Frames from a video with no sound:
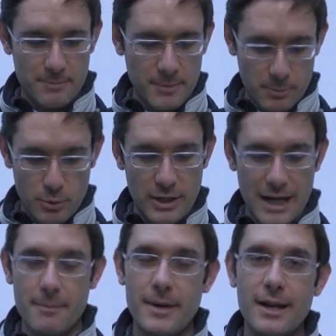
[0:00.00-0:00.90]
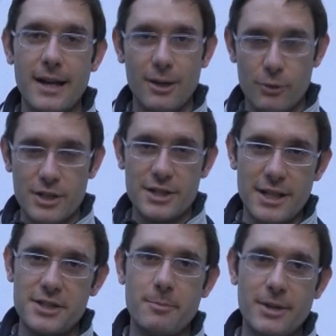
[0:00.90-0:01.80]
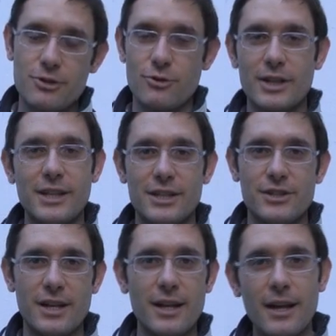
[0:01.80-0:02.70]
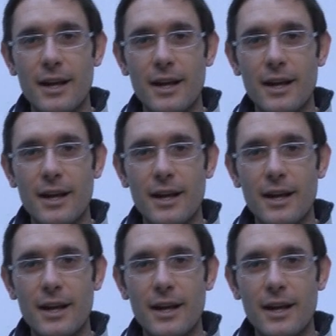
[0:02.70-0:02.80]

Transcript: in programma alle ore 16 presso la chiesa